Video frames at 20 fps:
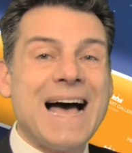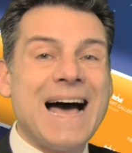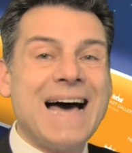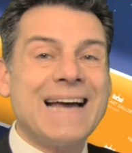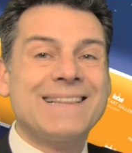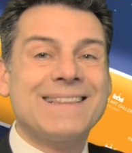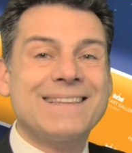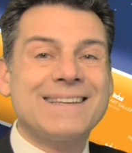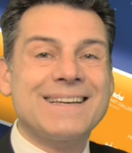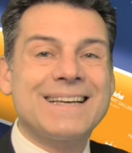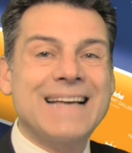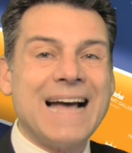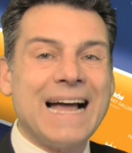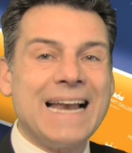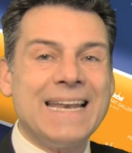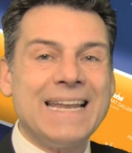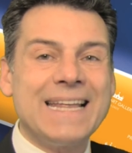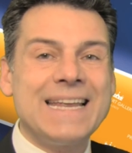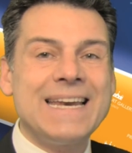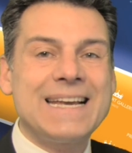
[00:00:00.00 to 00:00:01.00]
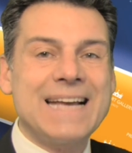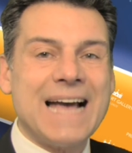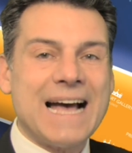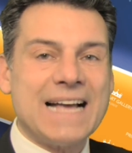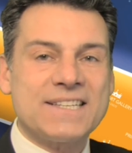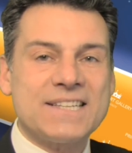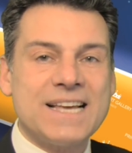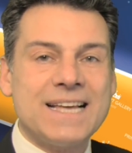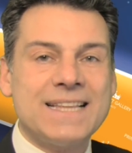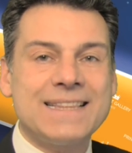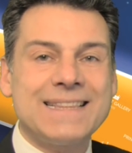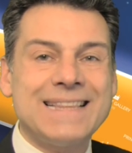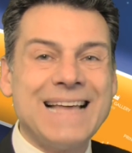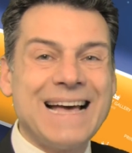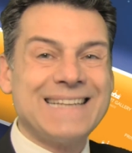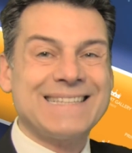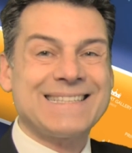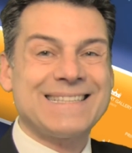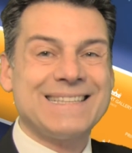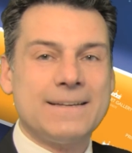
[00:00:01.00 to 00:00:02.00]
Art Gallery Casa
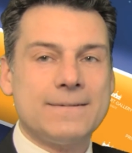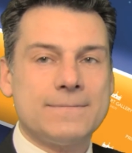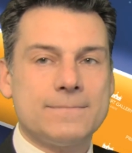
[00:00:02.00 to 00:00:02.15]
d'Aste.